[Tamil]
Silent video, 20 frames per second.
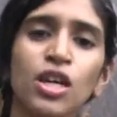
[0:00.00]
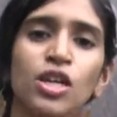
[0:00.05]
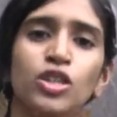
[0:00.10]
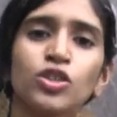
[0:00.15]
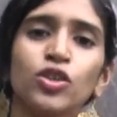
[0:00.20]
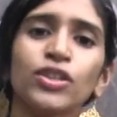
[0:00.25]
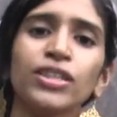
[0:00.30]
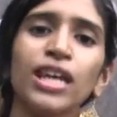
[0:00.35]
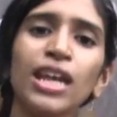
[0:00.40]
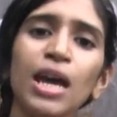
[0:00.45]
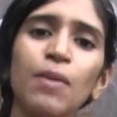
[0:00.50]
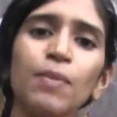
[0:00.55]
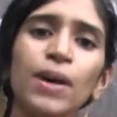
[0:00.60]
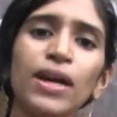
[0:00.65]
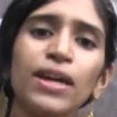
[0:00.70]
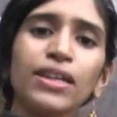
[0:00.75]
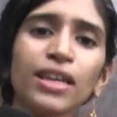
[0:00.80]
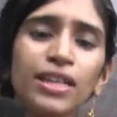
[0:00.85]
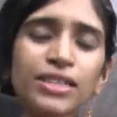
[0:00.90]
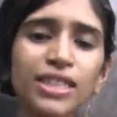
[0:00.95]
ஸோ இதெல்லாம் பா
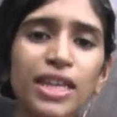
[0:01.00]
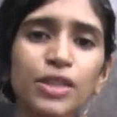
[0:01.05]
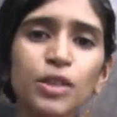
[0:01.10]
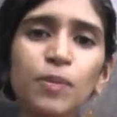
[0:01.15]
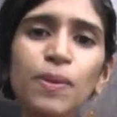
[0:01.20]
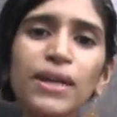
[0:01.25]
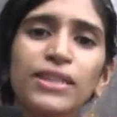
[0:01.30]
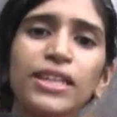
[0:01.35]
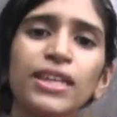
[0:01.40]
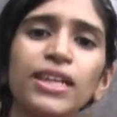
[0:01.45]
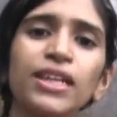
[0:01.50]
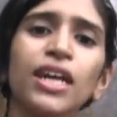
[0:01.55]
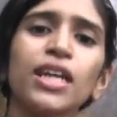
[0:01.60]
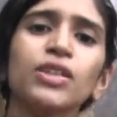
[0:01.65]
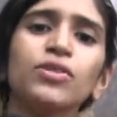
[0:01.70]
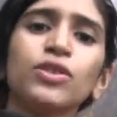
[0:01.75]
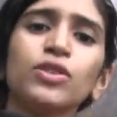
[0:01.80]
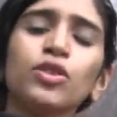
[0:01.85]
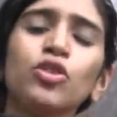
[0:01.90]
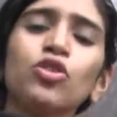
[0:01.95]
எல்லாம் சேர்த்து பார்த்தீங்கன்னா
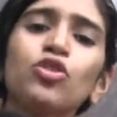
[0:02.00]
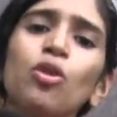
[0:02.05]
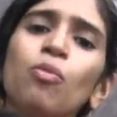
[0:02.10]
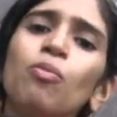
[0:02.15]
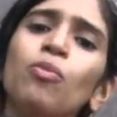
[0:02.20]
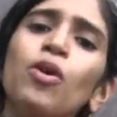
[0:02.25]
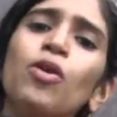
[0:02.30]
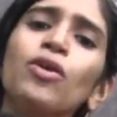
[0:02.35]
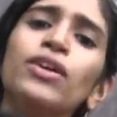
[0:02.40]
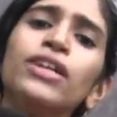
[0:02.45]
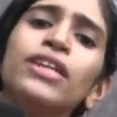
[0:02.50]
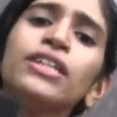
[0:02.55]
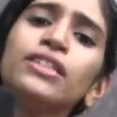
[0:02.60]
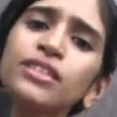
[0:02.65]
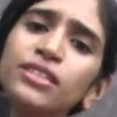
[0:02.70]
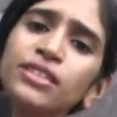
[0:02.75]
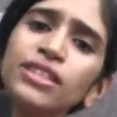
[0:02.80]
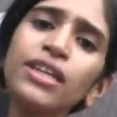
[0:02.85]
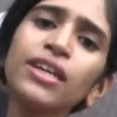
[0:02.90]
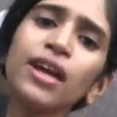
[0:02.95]
இது வந்து ரொம்ப ஒரு
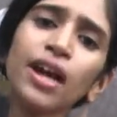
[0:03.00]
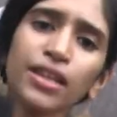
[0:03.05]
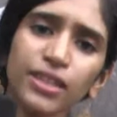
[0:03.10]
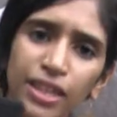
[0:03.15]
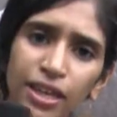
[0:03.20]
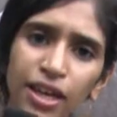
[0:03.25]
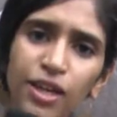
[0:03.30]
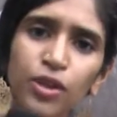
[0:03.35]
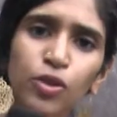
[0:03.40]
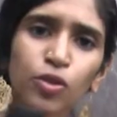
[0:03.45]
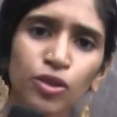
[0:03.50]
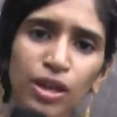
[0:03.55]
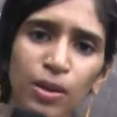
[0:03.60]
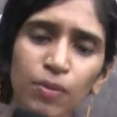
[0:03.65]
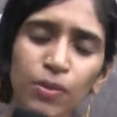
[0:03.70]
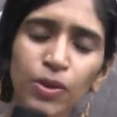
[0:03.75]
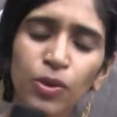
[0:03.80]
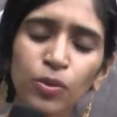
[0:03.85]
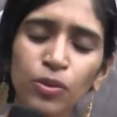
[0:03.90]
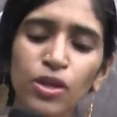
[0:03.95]
இன்ட்ரெஸ்டிங் கதையாக இருக்கும்னு
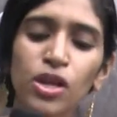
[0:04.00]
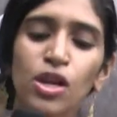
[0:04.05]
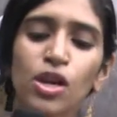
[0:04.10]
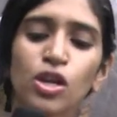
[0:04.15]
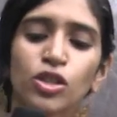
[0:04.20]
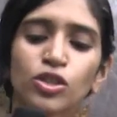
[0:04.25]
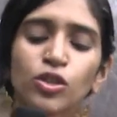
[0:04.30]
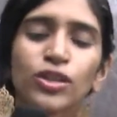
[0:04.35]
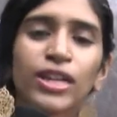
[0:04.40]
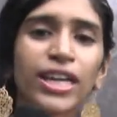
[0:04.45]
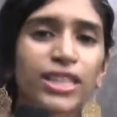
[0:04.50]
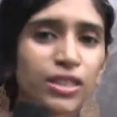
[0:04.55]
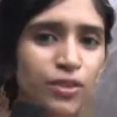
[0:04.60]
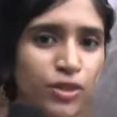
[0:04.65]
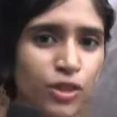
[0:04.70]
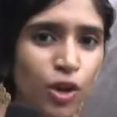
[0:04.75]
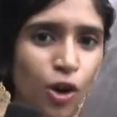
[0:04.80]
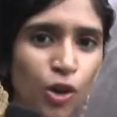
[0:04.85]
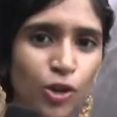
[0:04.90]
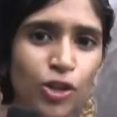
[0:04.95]
நம்புகிறோம் ஸோ நேற்று
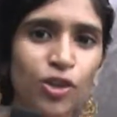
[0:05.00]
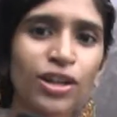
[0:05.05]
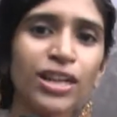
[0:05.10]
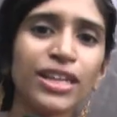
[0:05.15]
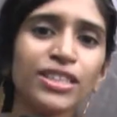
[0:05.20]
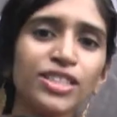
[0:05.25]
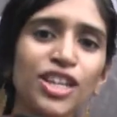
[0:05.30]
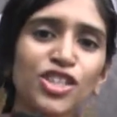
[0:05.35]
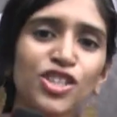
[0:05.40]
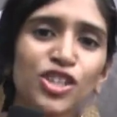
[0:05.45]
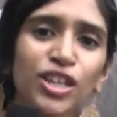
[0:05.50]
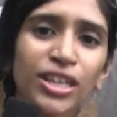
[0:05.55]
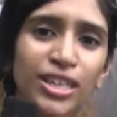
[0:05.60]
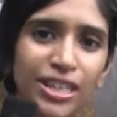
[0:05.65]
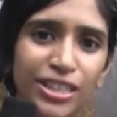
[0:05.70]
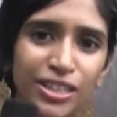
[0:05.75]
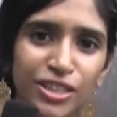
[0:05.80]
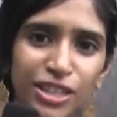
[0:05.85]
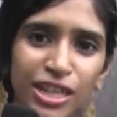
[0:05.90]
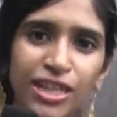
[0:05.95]
வந்து ஆடியோ ரிலீஸ் ஆச்சு
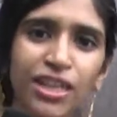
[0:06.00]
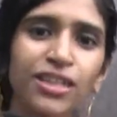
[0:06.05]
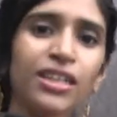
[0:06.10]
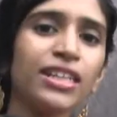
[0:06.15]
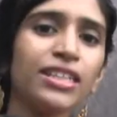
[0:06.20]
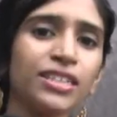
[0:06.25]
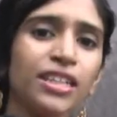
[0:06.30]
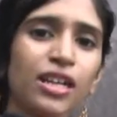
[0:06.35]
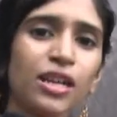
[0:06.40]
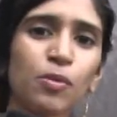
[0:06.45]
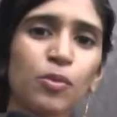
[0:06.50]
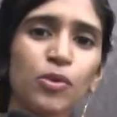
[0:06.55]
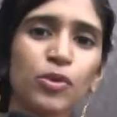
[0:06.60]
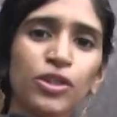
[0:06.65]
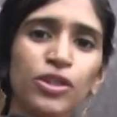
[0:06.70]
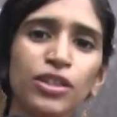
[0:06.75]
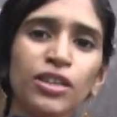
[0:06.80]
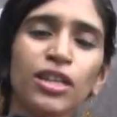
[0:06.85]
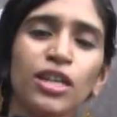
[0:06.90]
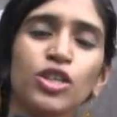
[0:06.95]
இன்றைக்கி ட்ரெயிலர் ரிலீஸ் ஆக
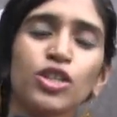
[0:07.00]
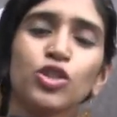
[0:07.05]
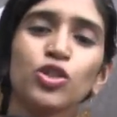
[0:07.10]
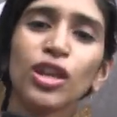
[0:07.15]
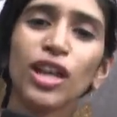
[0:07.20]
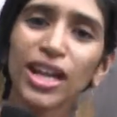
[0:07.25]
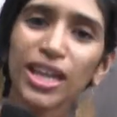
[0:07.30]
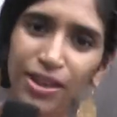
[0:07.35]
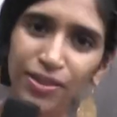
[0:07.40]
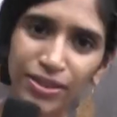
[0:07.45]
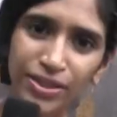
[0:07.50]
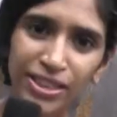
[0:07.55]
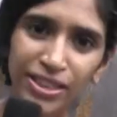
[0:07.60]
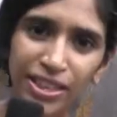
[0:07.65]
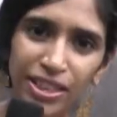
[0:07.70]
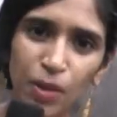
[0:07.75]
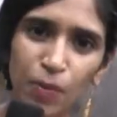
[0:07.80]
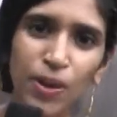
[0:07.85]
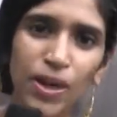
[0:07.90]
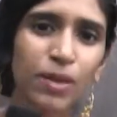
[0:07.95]
போகுது ஜூலை லெவன்த்
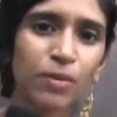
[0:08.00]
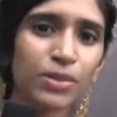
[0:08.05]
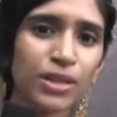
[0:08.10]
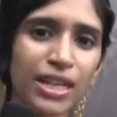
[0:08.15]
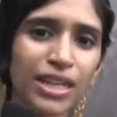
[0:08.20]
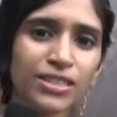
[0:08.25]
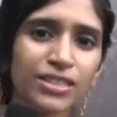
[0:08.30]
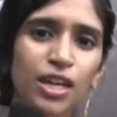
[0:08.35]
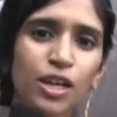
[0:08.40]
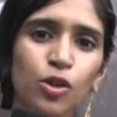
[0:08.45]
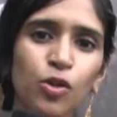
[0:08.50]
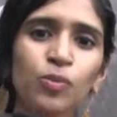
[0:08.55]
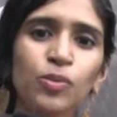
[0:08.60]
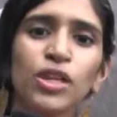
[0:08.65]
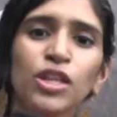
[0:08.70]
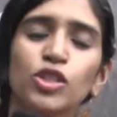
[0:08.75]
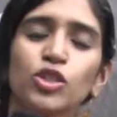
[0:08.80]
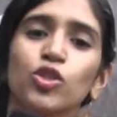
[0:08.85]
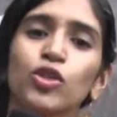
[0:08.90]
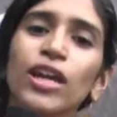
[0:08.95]
அன்றைக்கு படம் ரிலீஸ் ஆகும்
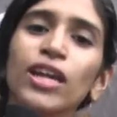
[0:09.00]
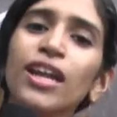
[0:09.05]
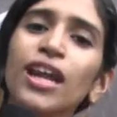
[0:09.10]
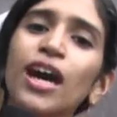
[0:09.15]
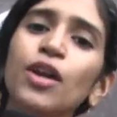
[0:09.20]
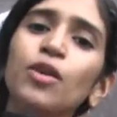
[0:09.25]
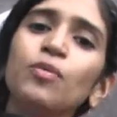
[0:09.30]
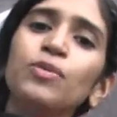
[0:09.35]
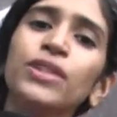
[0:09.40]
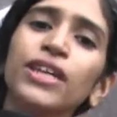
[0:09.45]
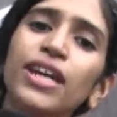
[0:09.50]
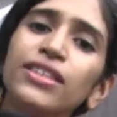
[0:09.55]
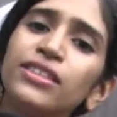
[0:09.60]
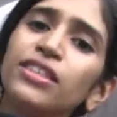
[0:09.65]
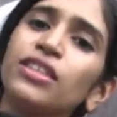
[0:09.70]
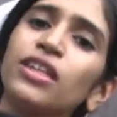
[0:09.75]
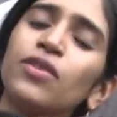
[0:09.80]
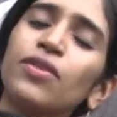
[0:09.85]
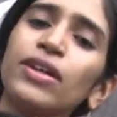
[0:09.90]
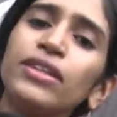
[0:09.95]
ஸோ எல்லாரும்
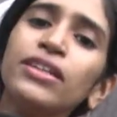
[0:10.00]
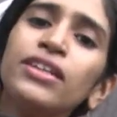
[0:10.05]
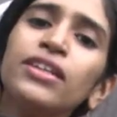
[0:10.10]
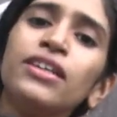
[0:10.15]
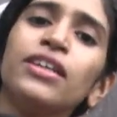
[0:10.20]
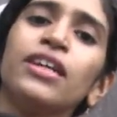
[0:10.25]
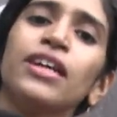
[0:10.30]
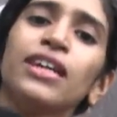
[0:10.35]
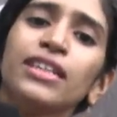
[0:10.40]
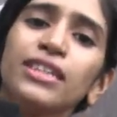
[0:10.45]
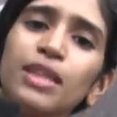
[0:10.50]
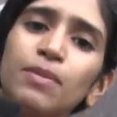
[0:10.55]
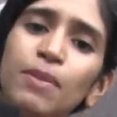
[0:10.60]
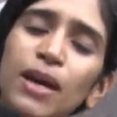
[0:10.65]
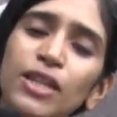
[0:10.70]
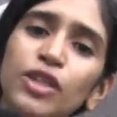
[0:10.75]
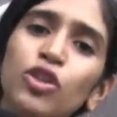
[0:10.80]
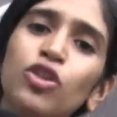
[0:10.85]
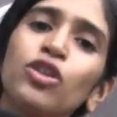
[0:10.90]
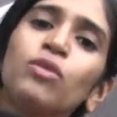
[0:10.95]
தியேட்டருக்கு வந்து இந்த
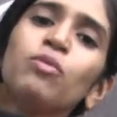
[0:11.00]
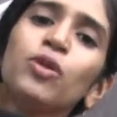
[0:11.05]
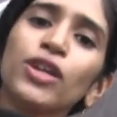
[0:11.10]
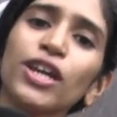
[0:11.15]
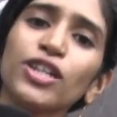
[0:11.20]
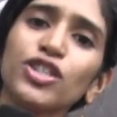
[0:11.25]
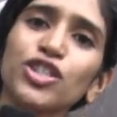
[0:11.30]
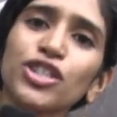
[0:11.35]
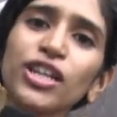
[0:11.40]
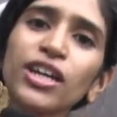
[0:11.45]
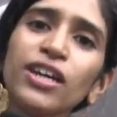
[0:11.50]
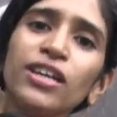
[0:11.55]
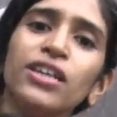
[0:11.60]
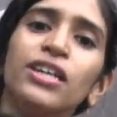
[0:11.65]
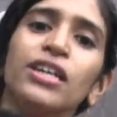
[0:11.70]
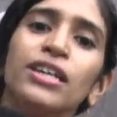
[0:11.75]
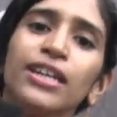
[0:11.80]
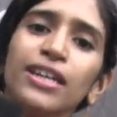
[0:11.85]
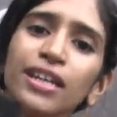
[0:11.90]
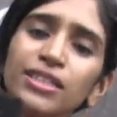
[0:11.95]
மாதிரி ஒரு முயற்சியை
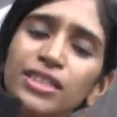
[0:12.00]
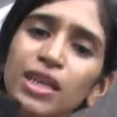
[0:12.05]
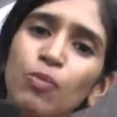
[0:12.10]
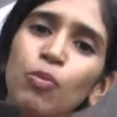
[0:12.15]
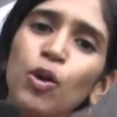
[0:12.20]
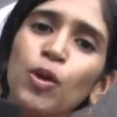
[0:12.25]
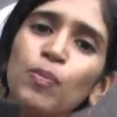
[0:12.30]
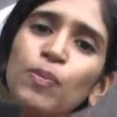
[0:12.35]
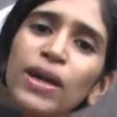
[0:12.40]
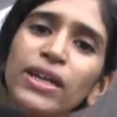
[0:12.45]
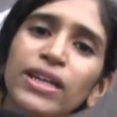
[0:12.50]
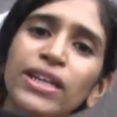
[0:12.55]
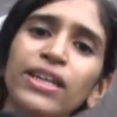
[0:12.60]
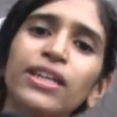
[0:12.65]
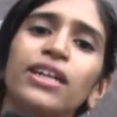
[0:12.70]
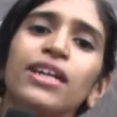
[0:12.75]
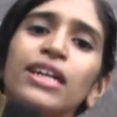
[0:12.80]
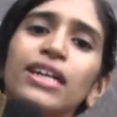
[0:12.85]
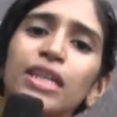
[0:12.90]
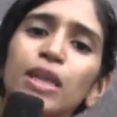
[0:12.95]
நீங்கள் சப்போர்ட் பண்ணி
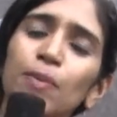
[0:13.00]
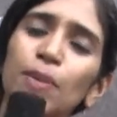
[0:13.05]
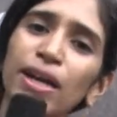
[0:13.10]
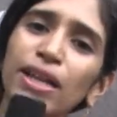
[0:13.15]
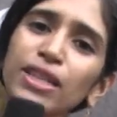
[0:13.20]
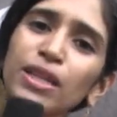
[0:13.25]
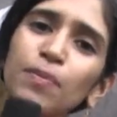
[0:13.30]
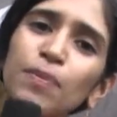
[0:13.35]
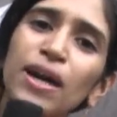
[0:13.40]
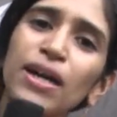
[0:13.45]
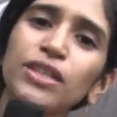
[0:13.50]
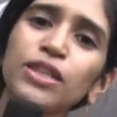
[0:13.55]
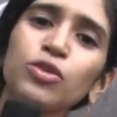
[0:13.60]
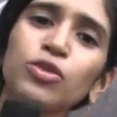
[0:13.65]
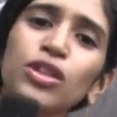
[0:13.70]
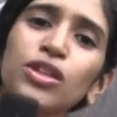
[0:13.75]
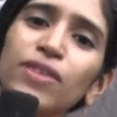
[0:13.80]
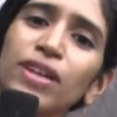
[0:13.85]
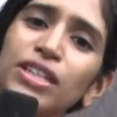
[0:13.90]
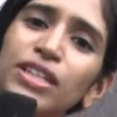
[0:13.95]
இந்த படத்தை பார்த்து
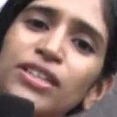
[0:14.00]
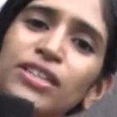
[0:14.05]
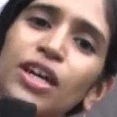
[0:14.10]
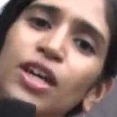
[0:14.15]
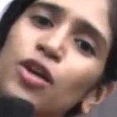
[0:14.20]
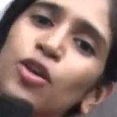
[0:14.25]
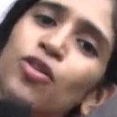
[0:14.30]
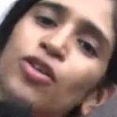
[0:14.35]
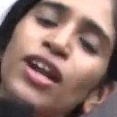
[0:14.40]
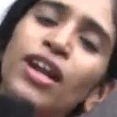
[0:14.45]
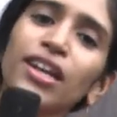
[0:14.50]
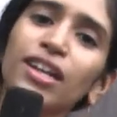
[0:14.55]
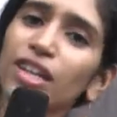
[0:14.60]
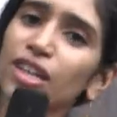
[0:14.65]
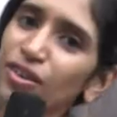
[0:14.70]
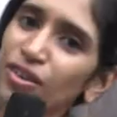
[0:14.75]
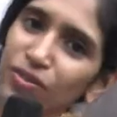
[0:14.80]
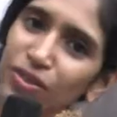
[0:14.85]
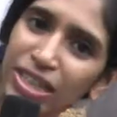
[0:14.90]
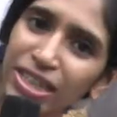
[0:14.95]
ஒரு வெற்றி தரணும்னு
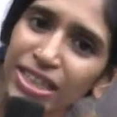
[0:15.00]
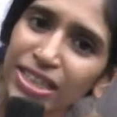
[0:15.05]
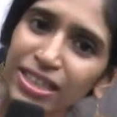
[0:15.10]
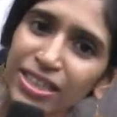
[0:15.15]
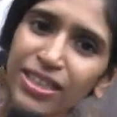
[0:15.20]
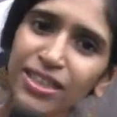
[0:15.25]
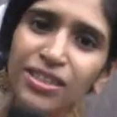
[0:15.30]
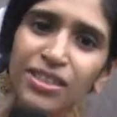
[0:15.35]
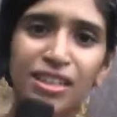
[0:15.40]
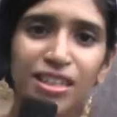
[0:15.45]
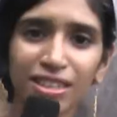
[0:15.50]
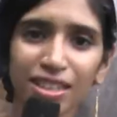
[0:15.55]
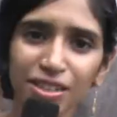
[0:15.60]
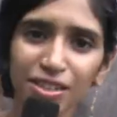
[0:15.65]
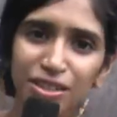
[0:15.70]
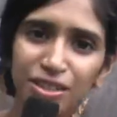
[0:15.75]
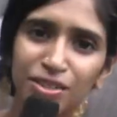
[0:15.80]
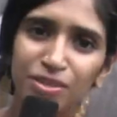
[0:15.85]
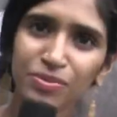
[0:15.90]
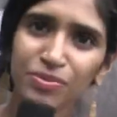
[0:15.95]
நான் வேண்டிக்கிறேன் நன்றி